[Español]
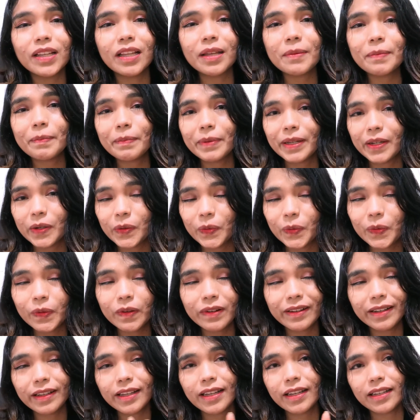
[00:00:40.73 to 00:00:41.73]
en
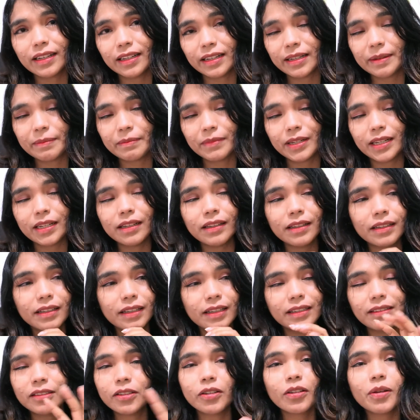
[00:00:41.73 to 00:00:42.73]
Perú, en Lima,
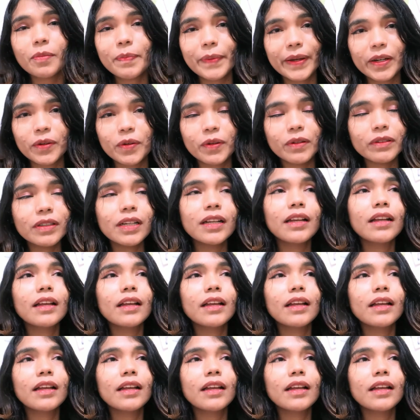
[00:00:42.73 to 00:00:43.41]
en todo Perú,